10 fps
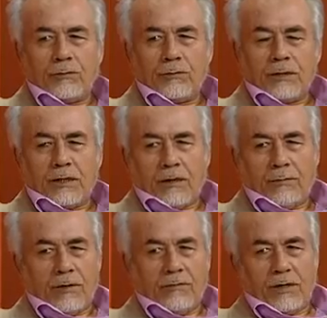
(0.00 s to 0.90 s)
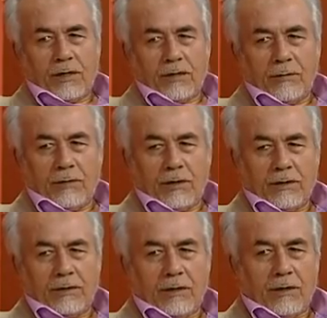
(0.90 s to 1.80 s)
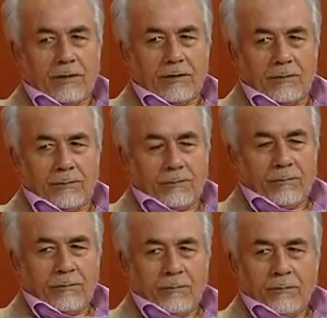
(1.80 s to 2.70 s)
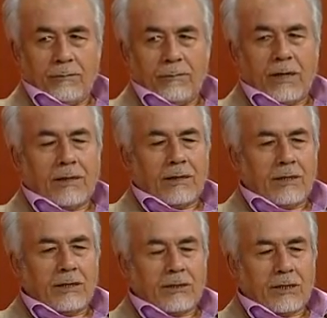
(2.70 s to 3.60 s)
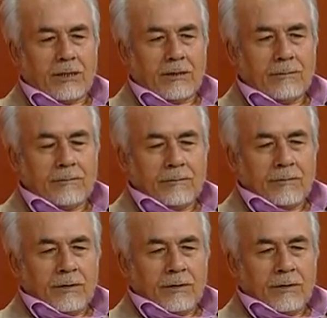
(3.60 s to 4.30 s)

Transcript: biraz önce Rahman ve Rahim'in adını andım ben diyecek.